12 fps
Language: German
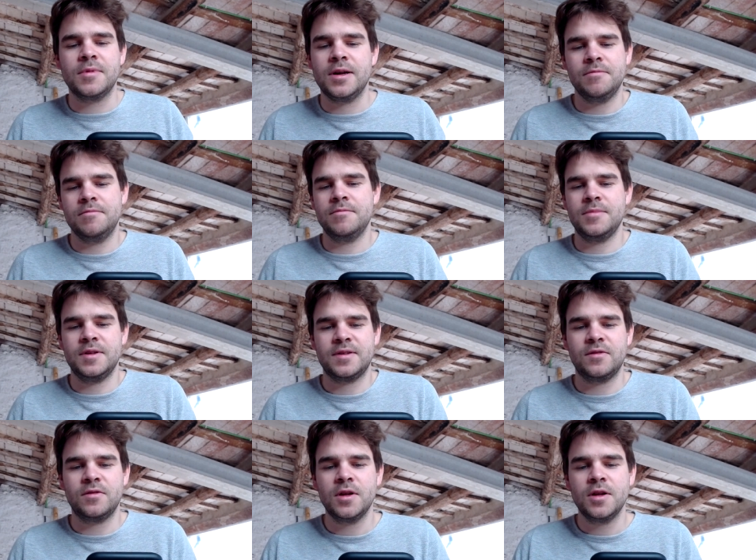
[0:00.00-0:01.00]
ähm, ist
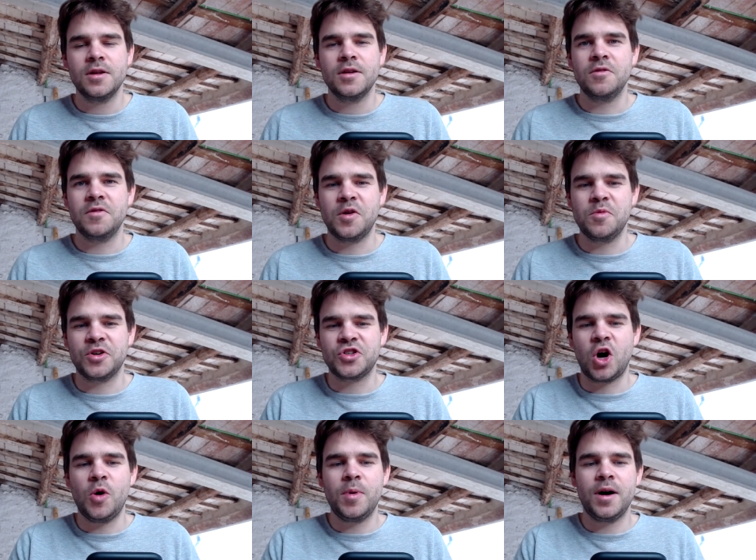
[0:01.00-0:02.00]
es sehr
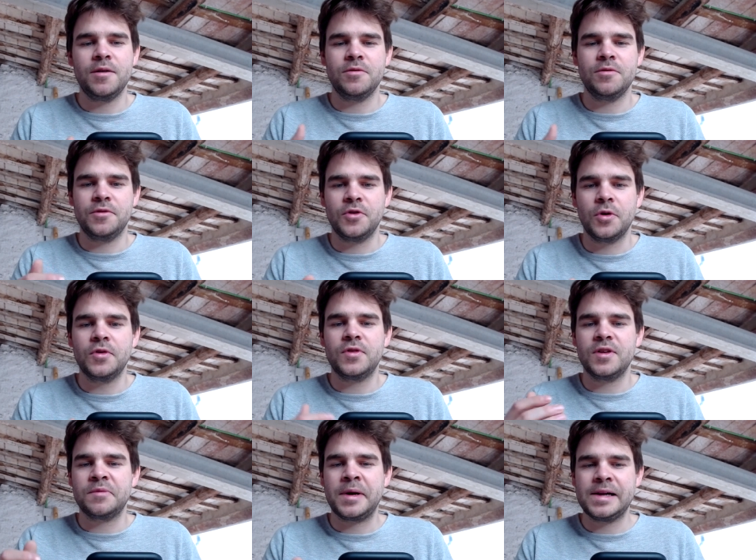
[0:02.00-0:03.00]
überschaubar und sonst
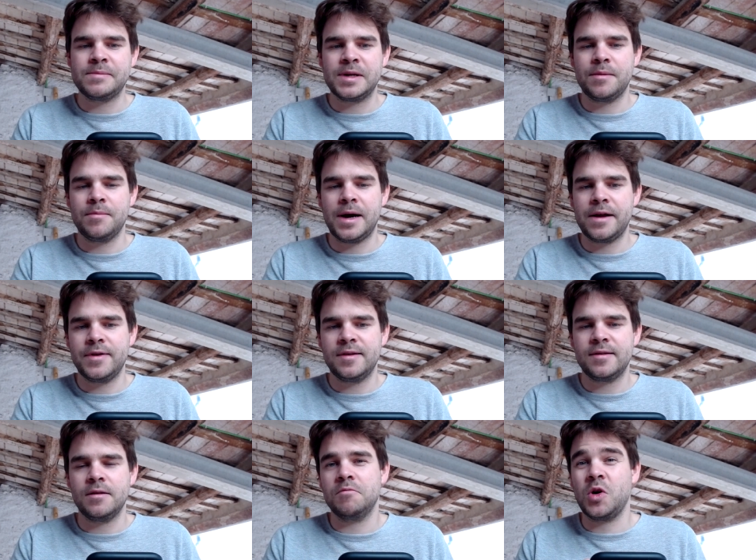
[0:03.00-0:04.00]
ist man halt mal dabei, wenn
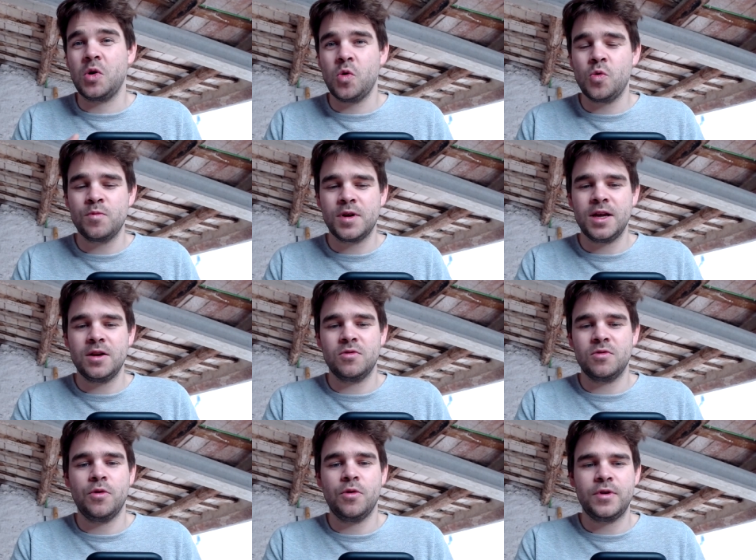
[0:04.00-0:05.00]
es ähm, nach oben geht und
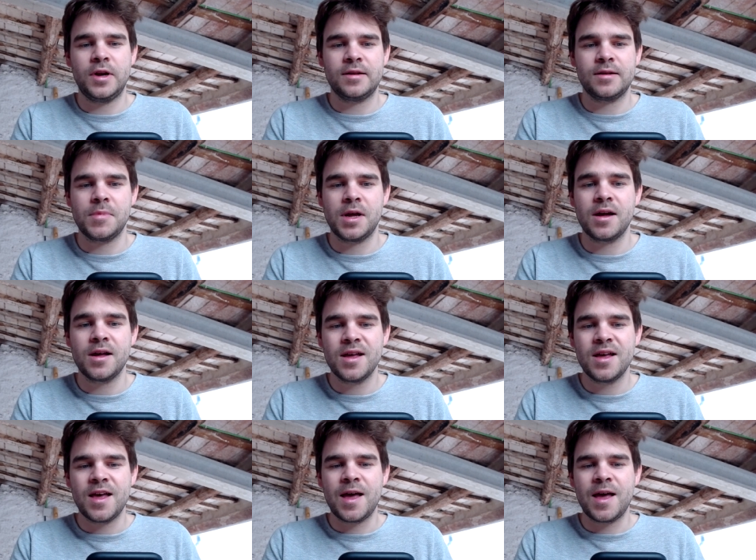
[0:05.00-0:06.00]
kauft vielleicht dann mehr.
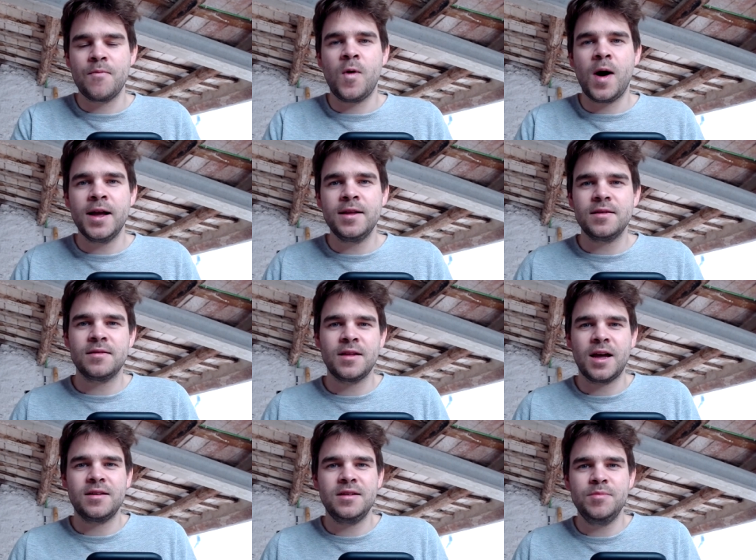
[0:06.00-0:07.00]
MWise ist
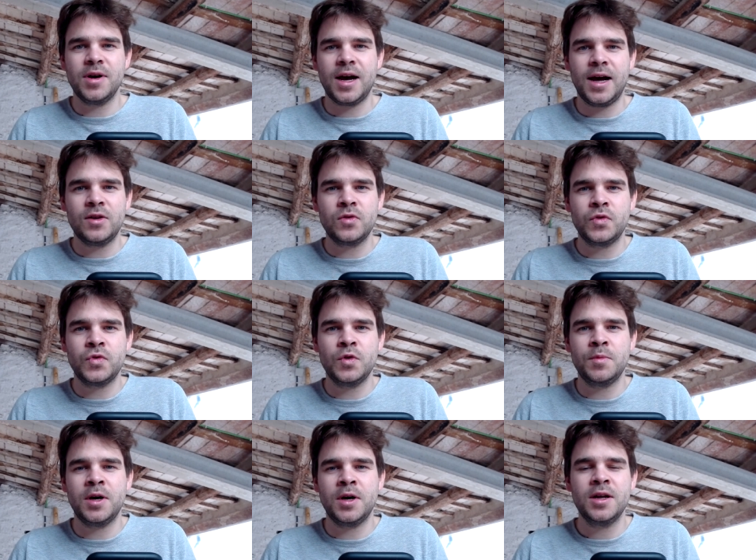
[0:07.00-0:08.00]
eine
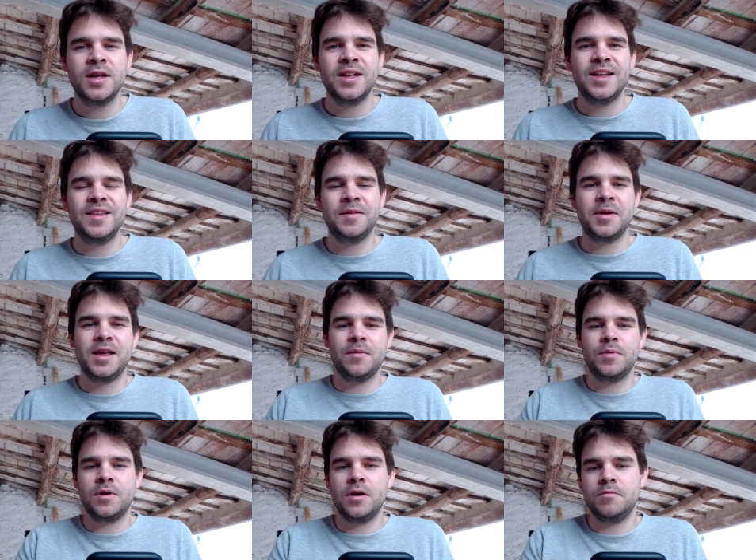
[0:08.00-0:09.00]
IT-Beratungsfirma, ist aber eher
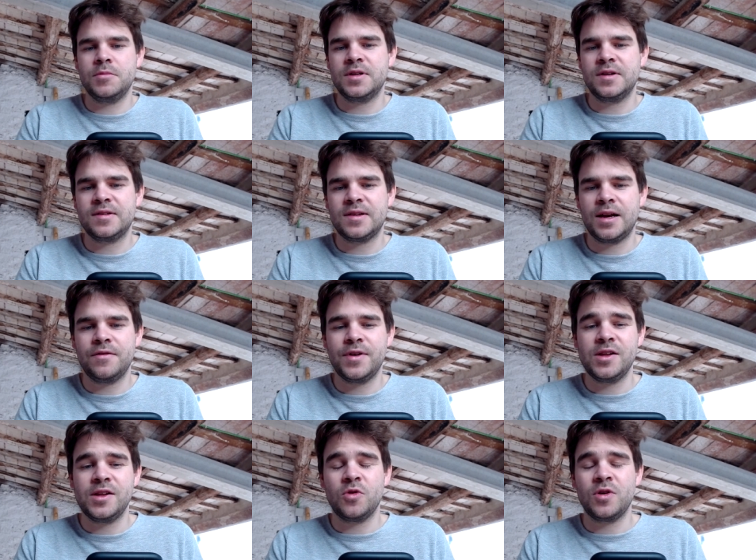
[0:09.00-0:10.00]
ähm, interessant,
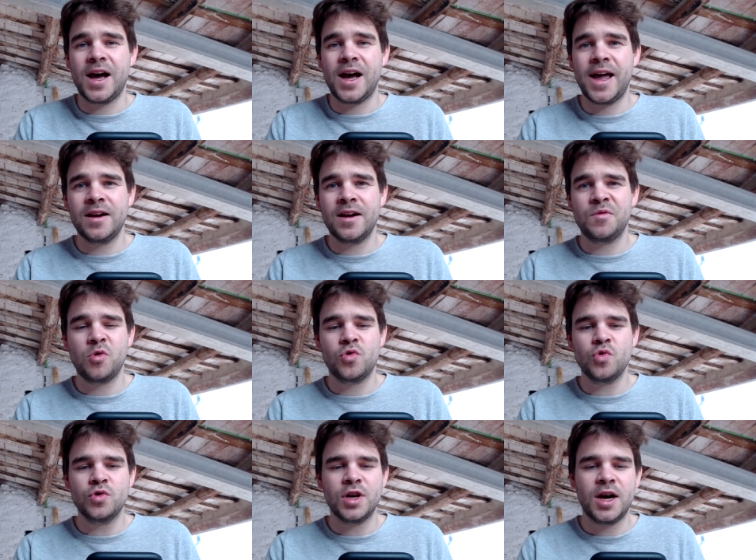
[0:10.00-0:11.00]
weil die auch ein eigenes
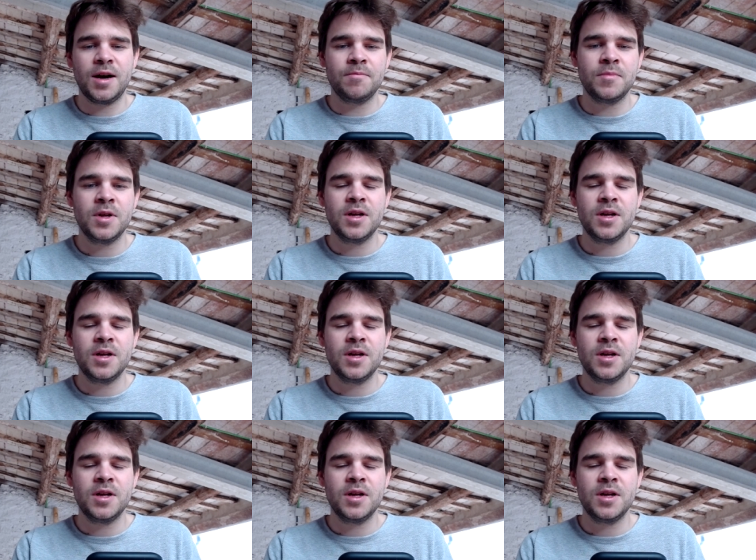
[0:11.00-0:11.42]
Produkt haben,